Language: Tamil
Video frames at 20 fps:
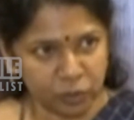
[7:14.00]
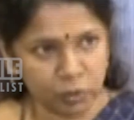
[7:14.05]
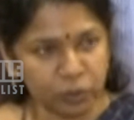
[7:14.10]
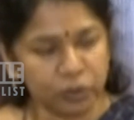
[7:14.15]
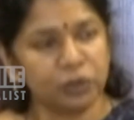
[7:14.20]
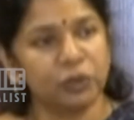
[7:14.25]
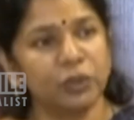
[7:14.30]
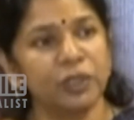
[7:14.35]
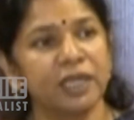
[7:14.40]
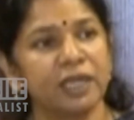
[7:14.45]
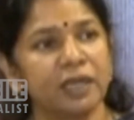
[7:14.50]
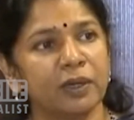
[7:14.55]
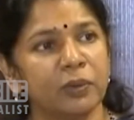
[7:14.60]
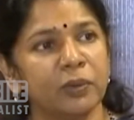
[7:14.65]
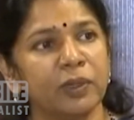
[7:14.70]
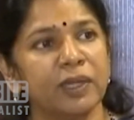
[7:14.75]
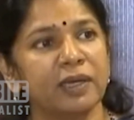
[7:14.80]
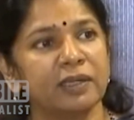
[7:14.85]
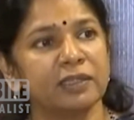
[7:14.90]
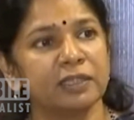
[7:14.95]
தூத்துக்குடியில்
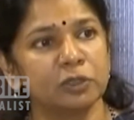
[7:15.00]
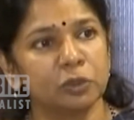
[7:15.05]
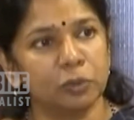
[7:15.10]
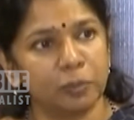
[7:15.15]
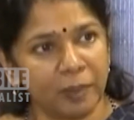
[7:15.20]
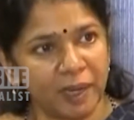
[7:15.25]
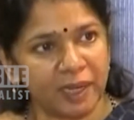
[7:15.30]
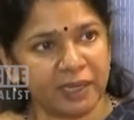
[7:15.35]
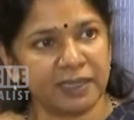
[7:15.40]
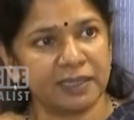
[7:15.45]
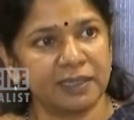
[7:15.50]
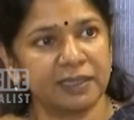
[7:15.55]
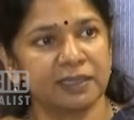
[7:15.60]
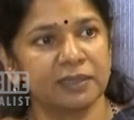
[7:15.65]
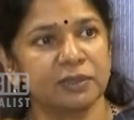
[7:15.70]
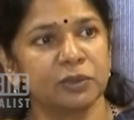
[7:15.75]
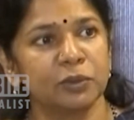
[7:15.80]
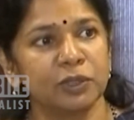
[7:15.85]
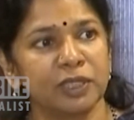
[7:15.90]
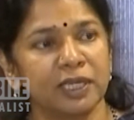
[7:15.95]
கூட அந்த துப்பாக்கி
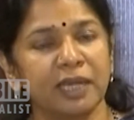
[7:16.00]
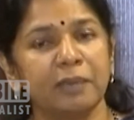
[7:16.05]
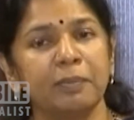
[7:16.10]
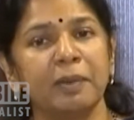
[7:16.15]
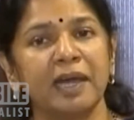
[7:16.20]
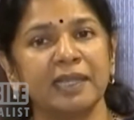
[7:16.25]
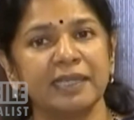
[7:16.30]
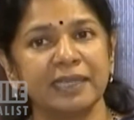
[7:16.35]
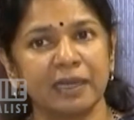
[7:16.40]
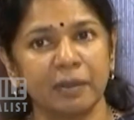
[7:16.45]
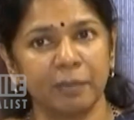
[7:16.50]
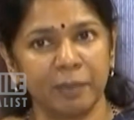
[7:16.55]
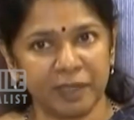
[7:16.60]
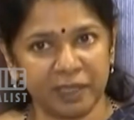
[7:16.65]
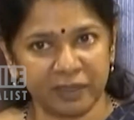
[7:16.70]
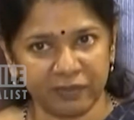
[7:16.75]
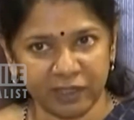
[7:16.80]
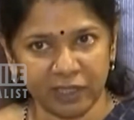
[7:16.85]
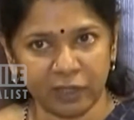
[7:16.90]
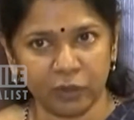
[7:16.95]
சூட்டிலே
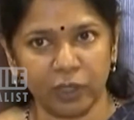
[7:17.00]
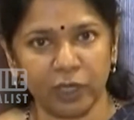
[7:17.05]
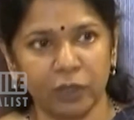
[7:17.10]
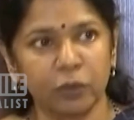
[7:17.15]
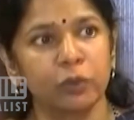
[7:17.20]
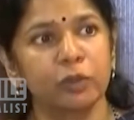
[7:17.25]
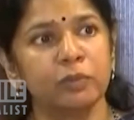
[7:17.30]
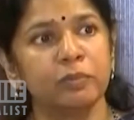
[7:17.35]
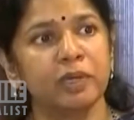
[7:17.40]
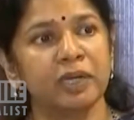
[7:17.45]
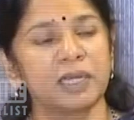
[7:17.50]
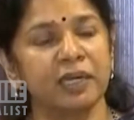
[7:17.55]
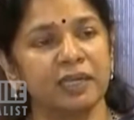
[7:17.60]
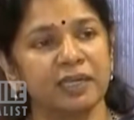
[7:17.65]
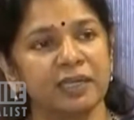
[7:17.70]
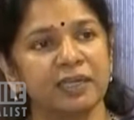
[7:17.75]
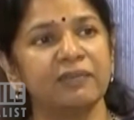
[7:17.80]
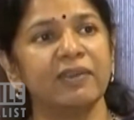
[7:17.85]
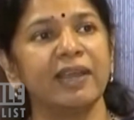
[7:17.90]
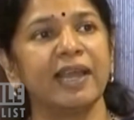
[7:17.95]
பாதிக்கப்பட்டவர்களுடைய
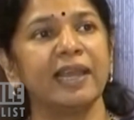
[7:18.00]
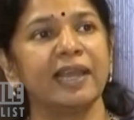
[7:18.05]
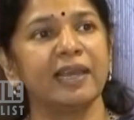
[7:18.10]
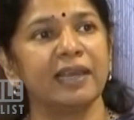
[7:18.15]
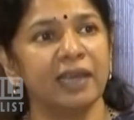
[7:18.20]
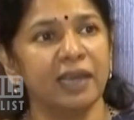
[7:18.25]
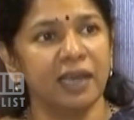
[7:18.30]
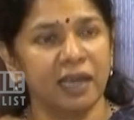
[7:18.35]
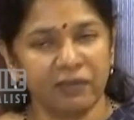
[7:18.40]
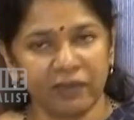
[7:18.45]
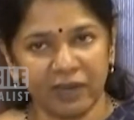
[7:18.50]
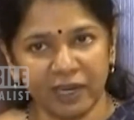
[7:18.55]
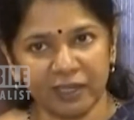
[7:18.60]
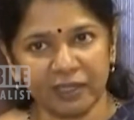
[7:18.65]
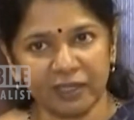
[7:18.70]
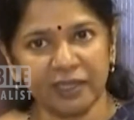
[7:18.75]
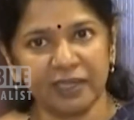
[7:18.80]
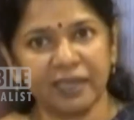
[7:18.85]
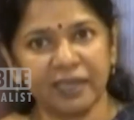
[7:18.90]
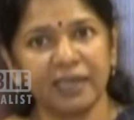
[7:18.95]
குடும்பங்களுக்கு வேலை
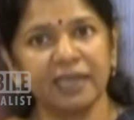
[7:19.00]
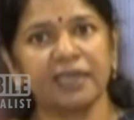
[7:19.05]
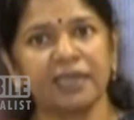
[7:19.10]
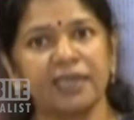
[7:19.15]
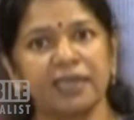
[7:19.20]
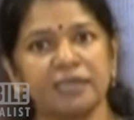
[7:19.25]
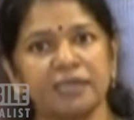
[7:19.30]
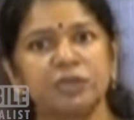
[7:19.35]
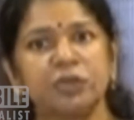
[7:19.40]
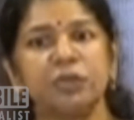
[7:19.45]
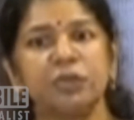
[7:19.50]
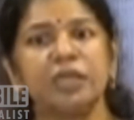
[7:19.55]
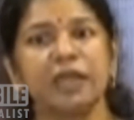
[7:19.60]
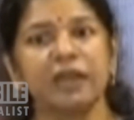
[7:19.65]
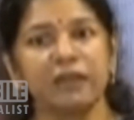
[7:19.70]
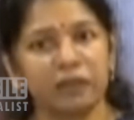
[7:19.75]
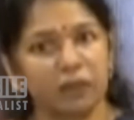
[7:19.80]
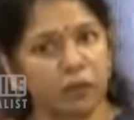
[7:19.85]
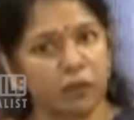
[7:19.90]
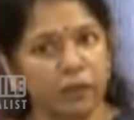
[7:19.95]
வழங்குகிறேன் என்று சொல்லி
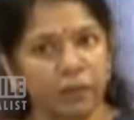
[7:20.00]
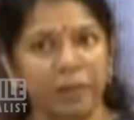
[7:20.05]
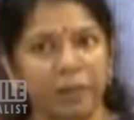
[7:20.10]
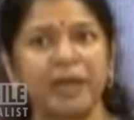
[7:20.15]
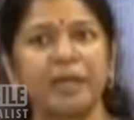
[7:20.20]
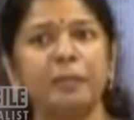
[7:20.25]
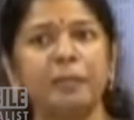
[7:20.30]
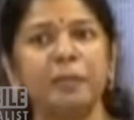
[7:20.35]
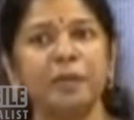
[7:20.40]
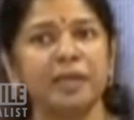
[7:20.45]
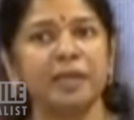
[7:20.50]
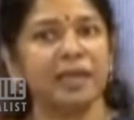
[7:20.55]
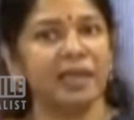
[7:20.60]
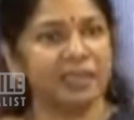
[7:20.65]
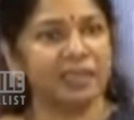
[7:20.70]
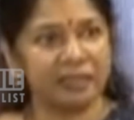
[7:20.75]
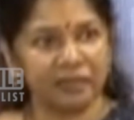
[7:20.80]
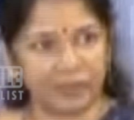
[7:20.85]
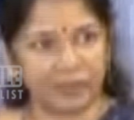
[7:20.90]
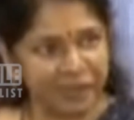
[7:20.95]
அவர்களோட படிப்புக்கு
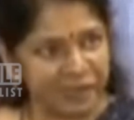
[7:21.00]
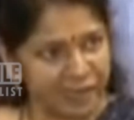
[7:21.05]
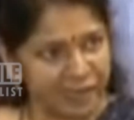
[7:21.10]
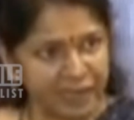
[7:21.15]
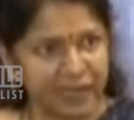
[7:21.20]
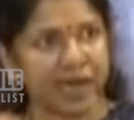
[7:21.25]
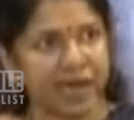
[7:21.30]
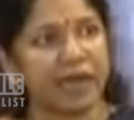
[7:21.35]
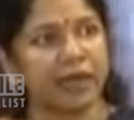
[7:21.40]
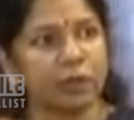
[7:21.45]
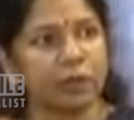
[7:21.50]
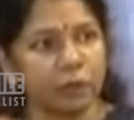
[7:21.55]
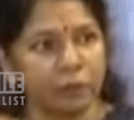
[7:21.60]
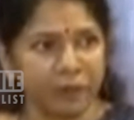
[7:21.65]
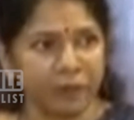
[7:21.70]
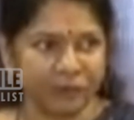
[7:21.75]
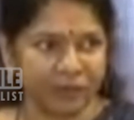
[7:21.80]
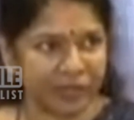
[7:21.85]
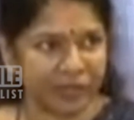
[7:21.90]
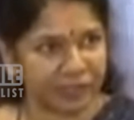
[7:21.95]
ஏற்ற வேலையை
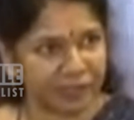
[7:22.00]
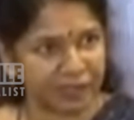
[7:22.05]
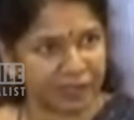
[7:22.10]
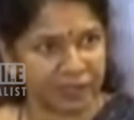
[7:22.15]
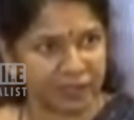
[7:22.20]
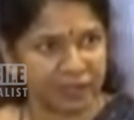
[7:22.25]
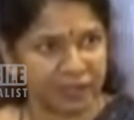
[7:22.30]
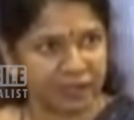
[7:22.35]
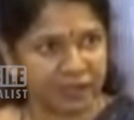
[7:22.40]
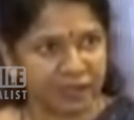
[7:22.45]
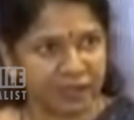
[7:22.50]
யாருக்குமே வழங்கல